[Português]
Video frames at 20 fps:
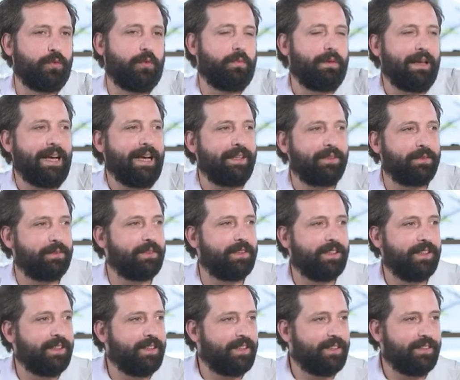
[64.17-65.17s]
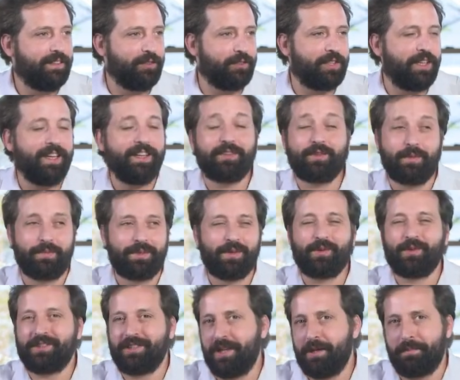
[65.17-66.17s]
dublado. Não tinha nem essa opção
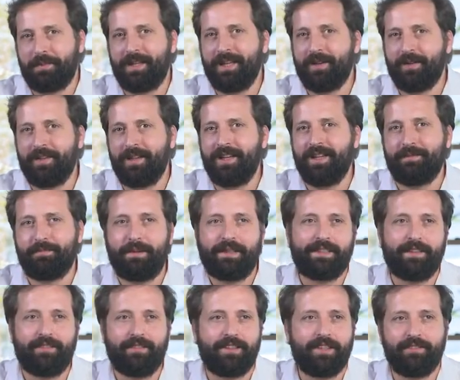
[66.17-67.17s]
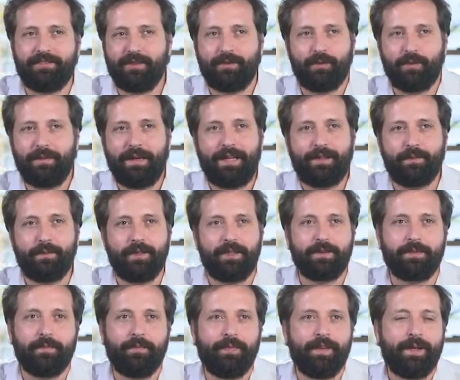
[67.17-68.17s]
quando eu era pequeno, né? Passava na televisão dublado
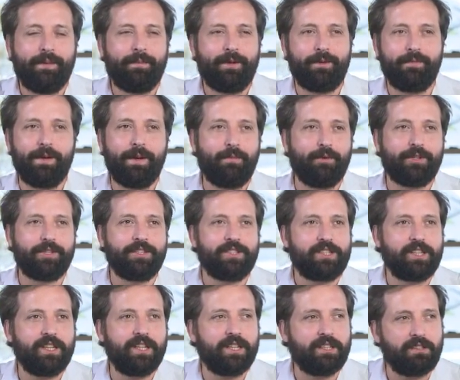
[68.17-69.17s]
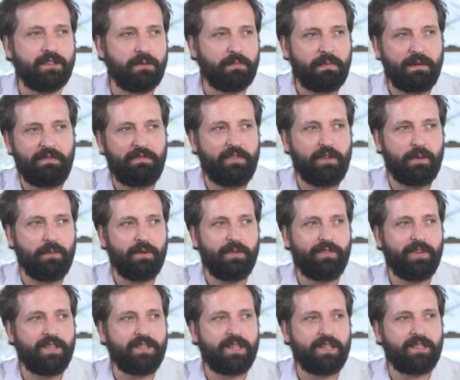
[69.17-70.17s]
mesmo. Mas mesmo hoje em dia, eu prefiro mil
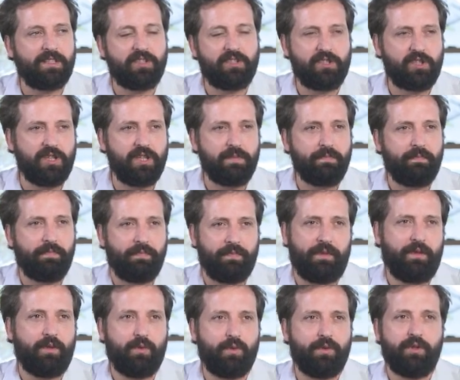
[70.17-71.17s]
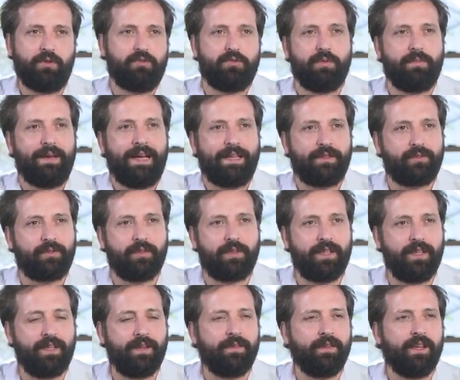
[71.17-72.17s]
vezes assistir conteúdos dublados do
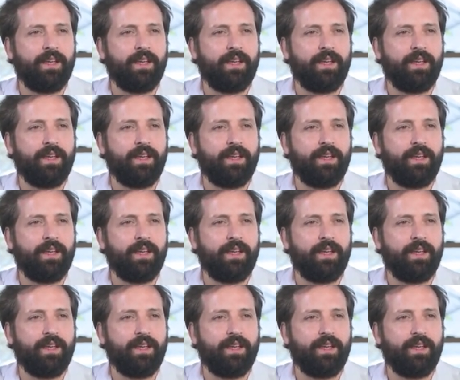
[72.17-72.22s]
que